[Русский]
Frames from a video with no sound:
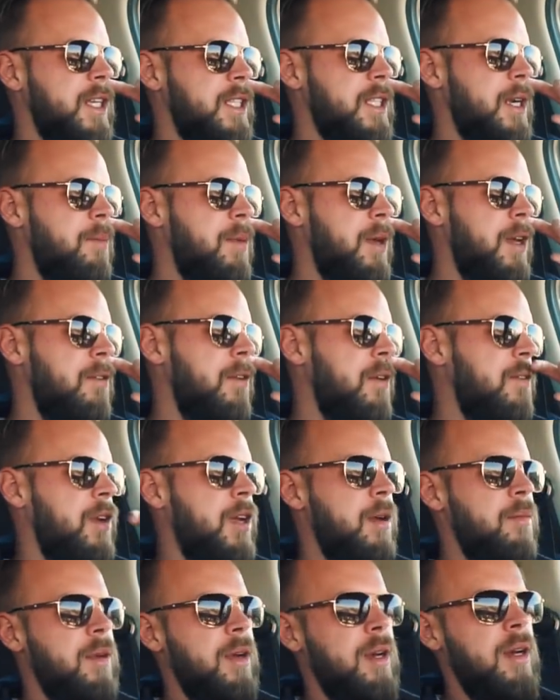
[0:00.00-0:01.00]
хотя первое
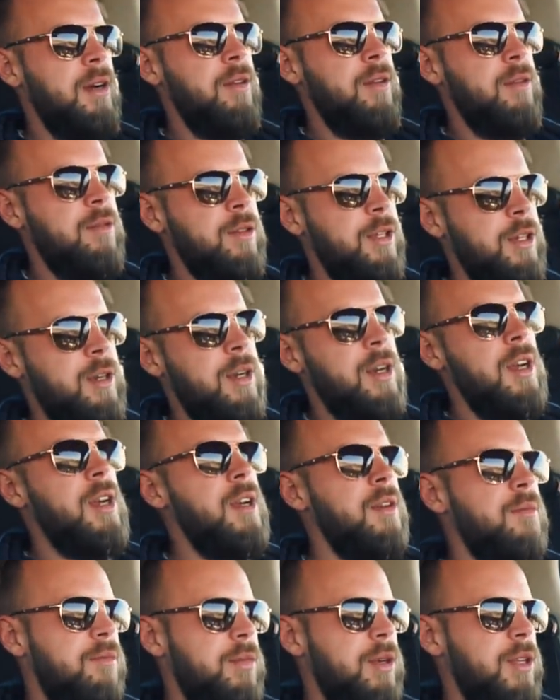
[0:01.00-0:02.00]
время у них
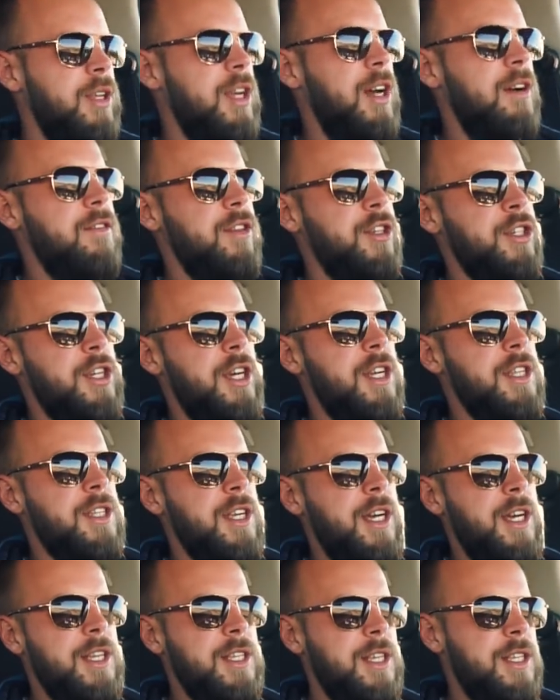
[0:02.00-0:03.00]
был явный шанс
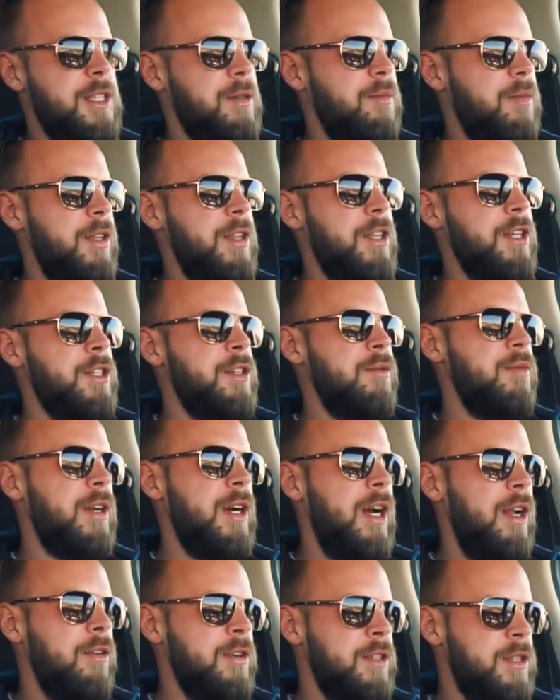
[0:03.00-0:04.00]
оказаться под нашими
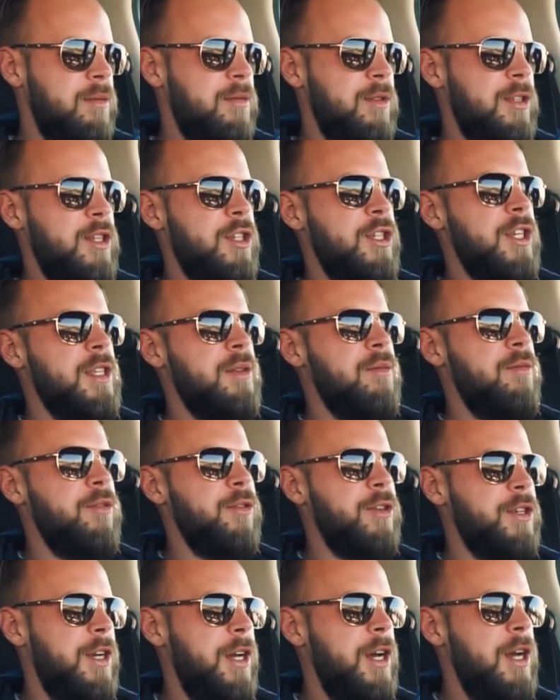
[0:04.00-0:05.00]
колесами. Сейчас мы
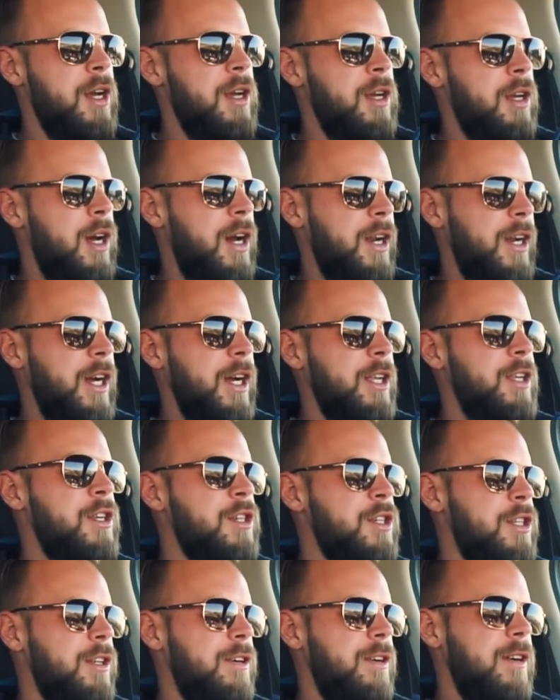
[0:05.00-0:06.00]
уже
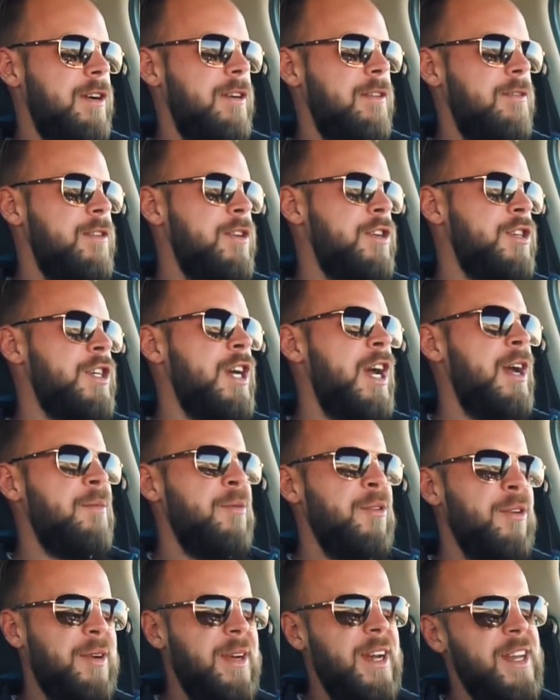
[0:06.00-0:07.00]
органично
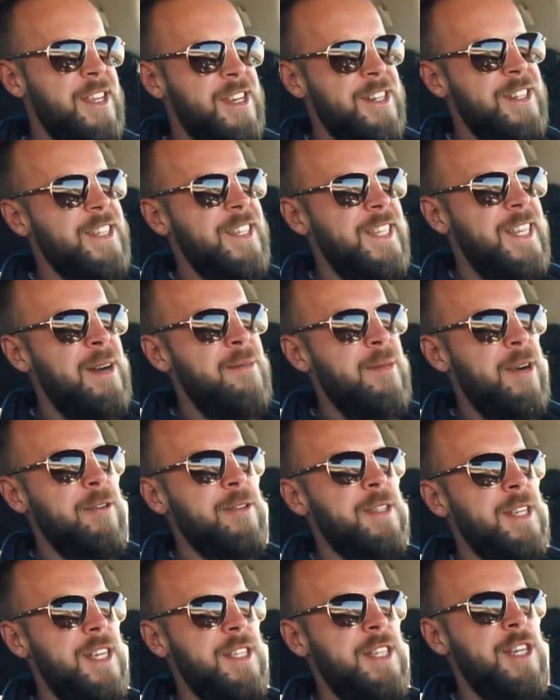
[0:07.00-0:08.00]
въезжаем. Но, ну, конечно, я
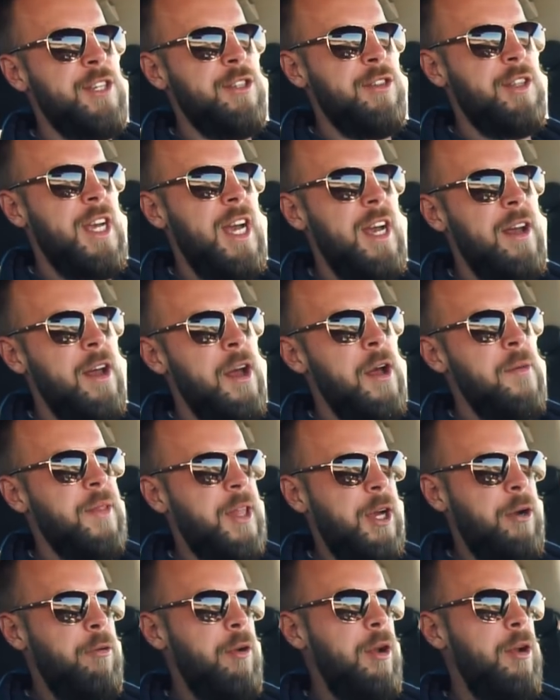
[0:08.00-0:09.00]
могу сказать, что я
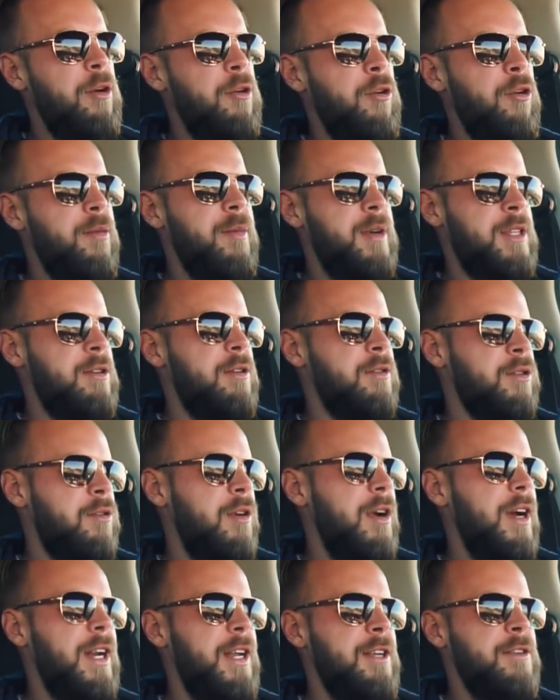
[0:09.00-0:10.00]
такую легкую
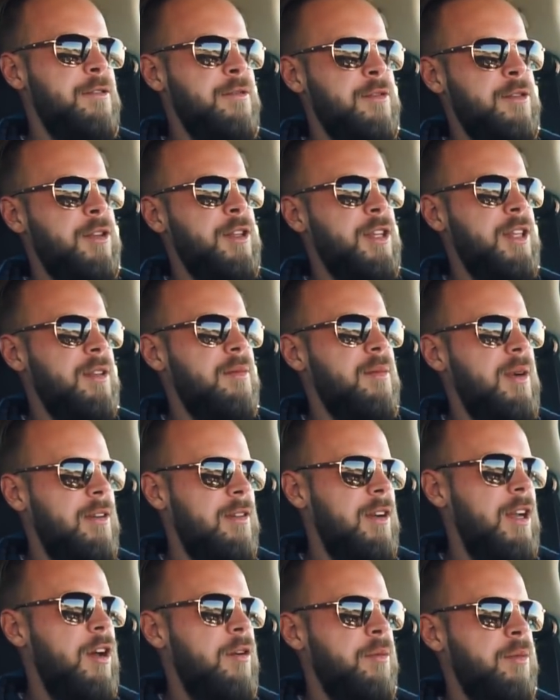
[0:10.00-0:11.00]
московскую агрессию все-таки
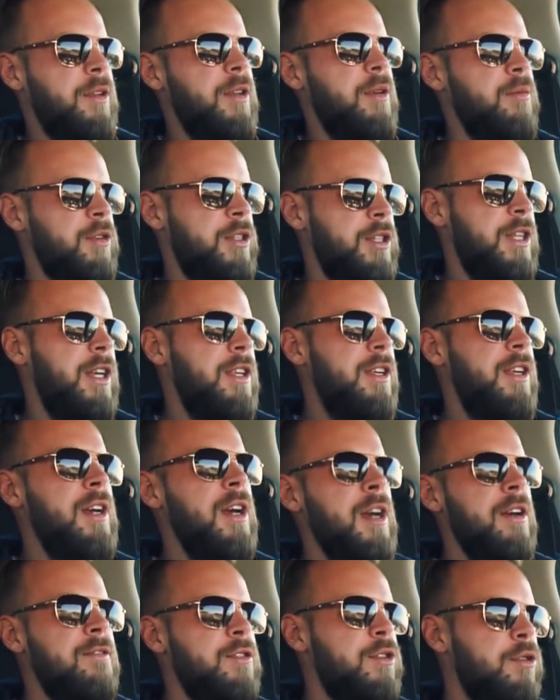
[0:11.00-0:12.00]
добавляю, потому что они
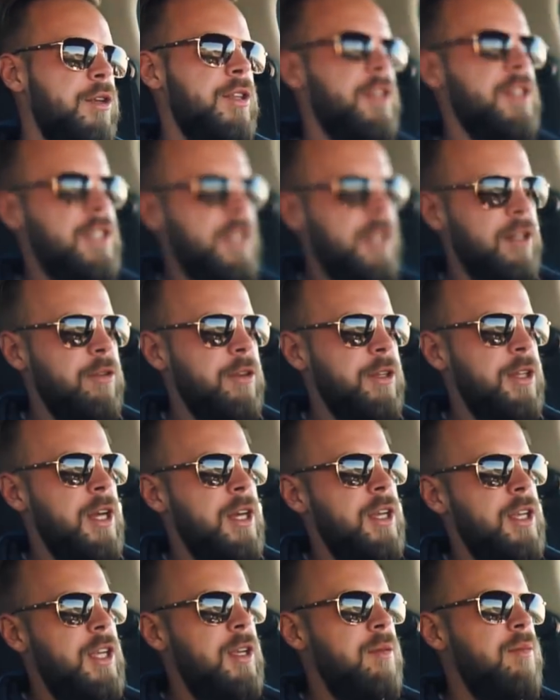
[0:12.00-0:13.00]
все это делают
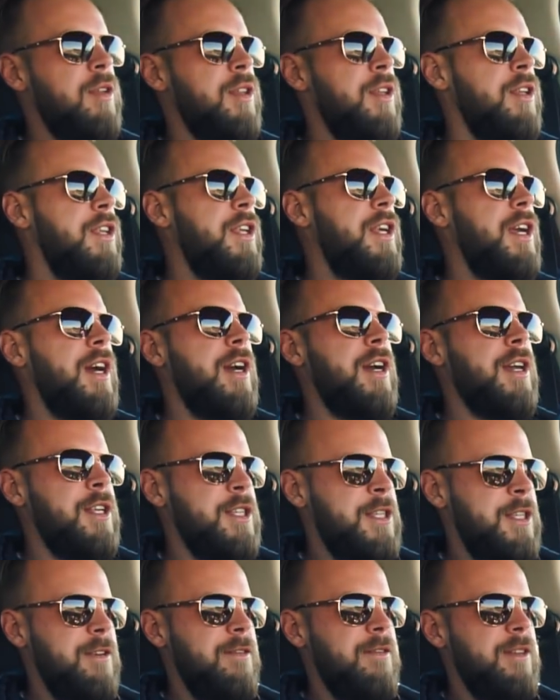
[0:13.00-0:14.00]
именно не
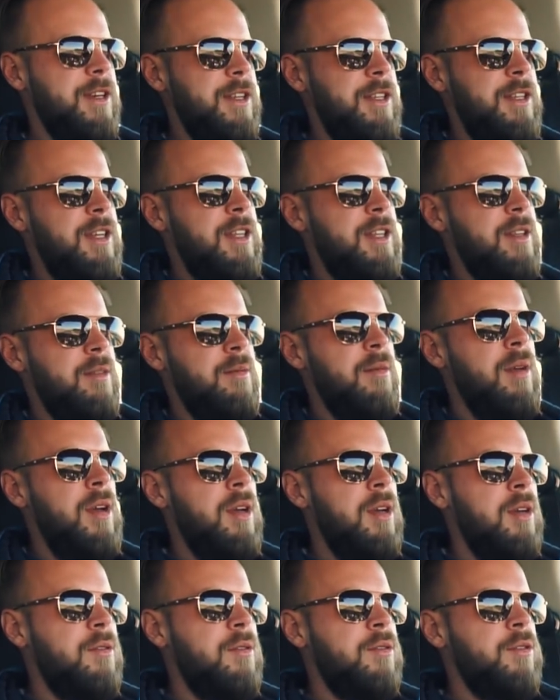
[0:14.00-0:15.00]
агрессивно. Они это
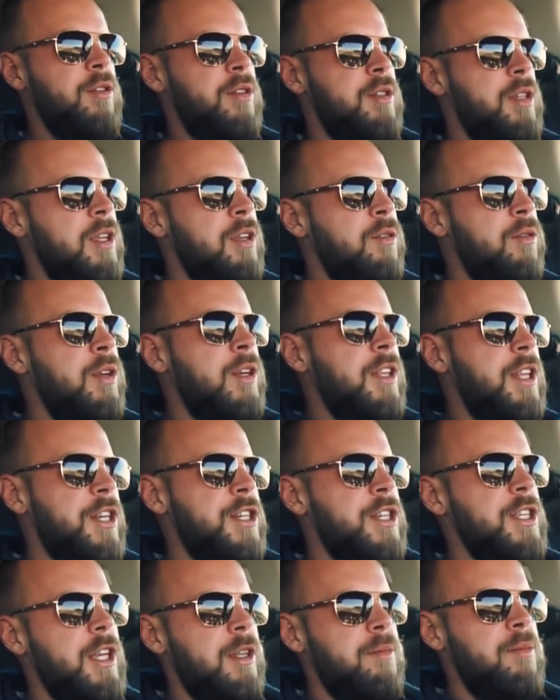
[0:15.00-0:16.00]
то есть они, у них
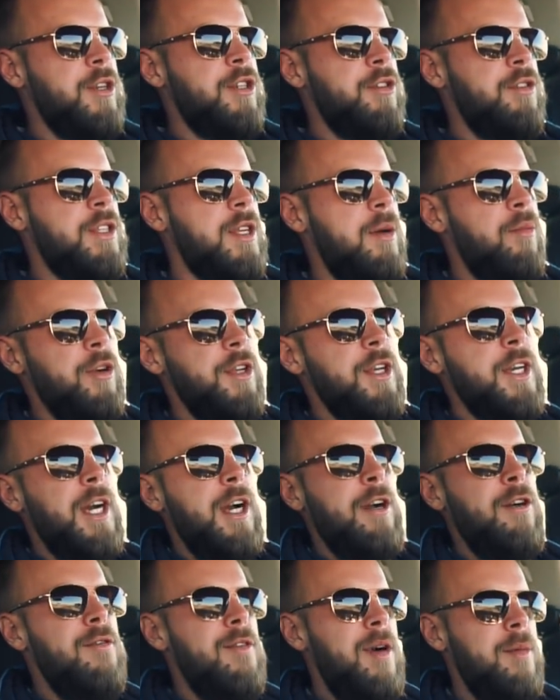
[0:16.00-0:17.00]
даже нет между собой
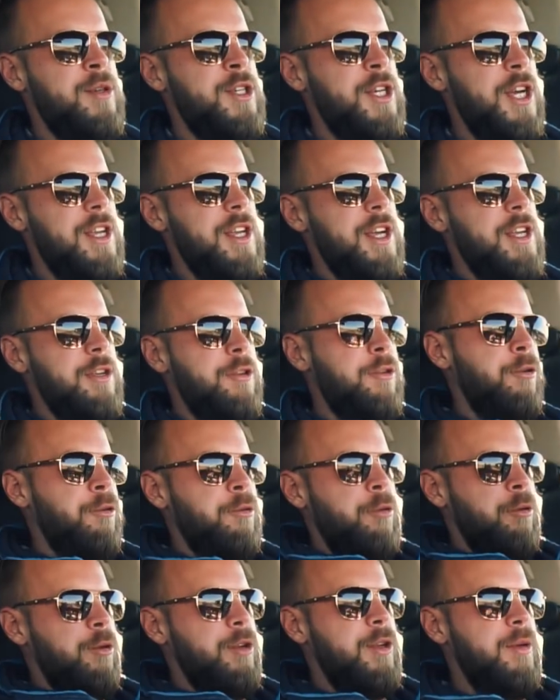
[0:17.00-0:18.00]
никакого общения. Они друг
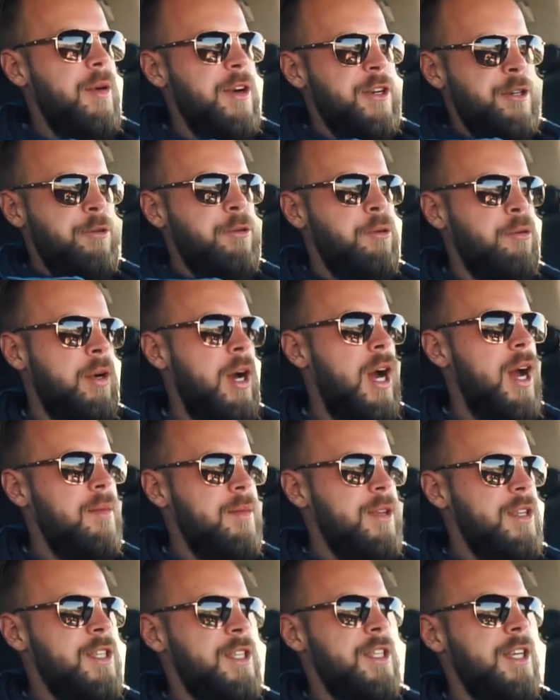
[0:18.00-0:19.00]
другу не машут
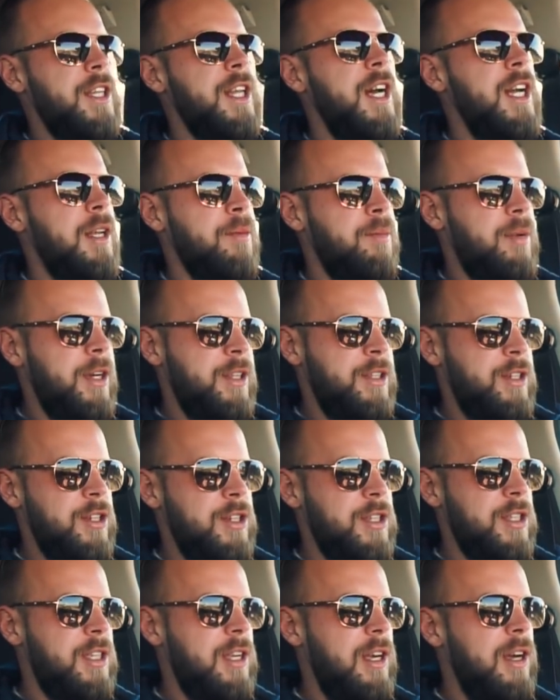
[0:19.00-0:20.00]
руками, не сигналят
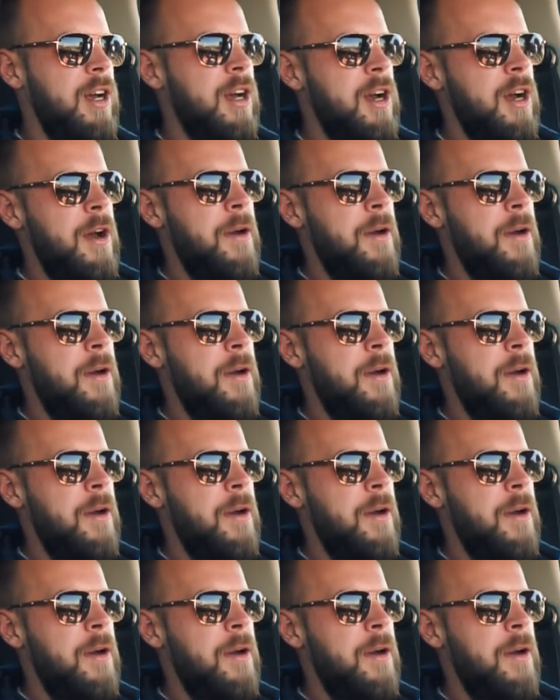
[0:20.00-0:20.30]
практически.